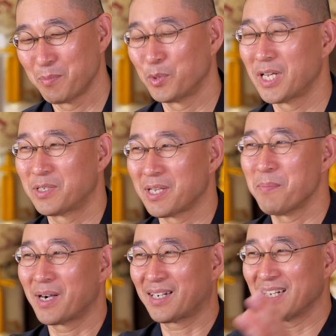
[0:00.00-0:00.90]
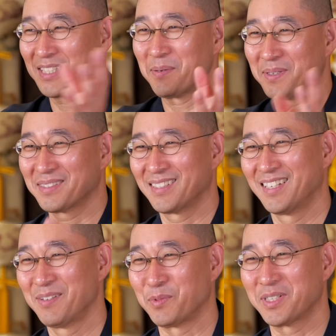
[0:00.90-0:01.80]
モデルさんばっかり来てます。
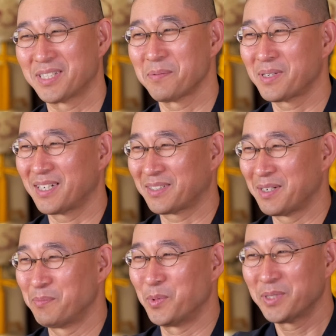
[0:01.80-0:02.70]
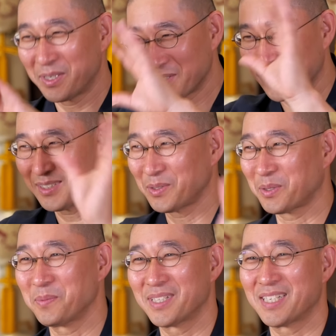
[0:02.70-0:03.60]
モデルさんばっかりとか、モデルさんの
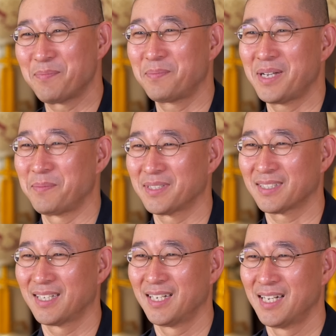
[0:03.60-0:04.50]
友達がいっぱいいます。